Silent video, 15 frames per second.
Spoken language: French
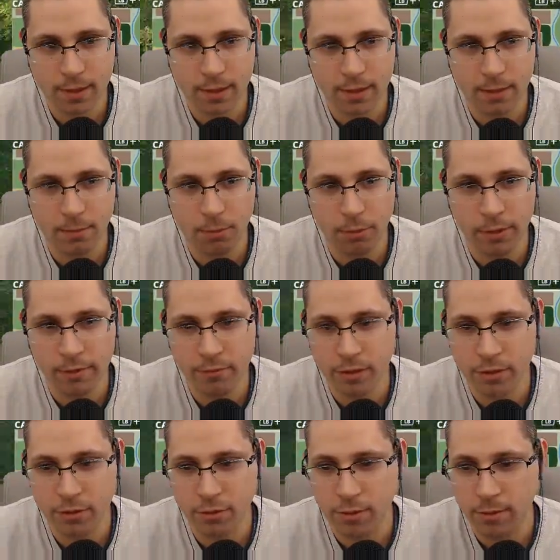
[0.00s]
Déployer
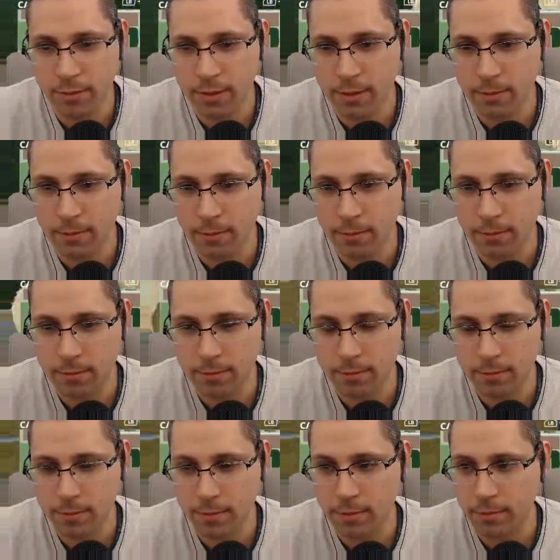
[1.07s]
voiture. Ouais.
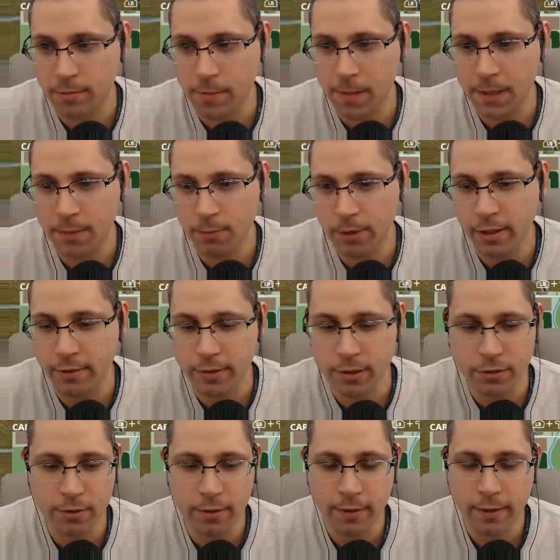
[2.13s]
Pas déployer la
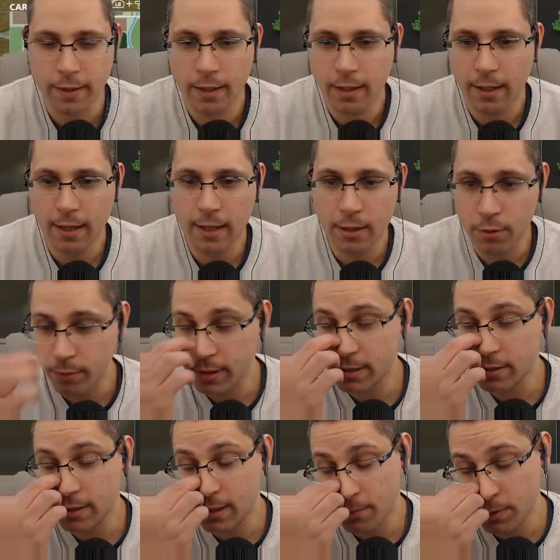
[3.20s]
voiture. Alors, où est-ce
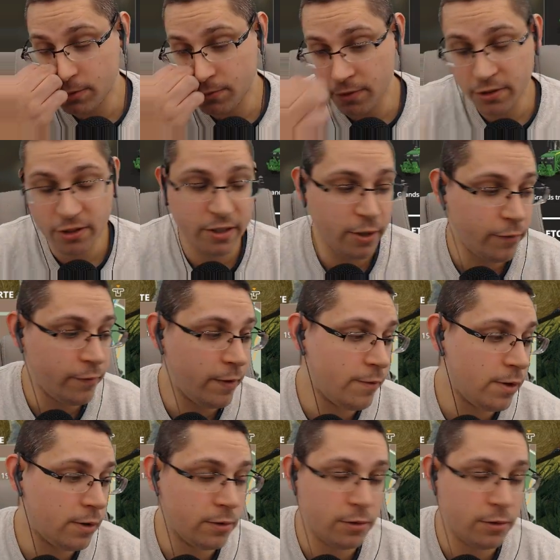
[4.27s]
que ça peut se vendre, ça On va voir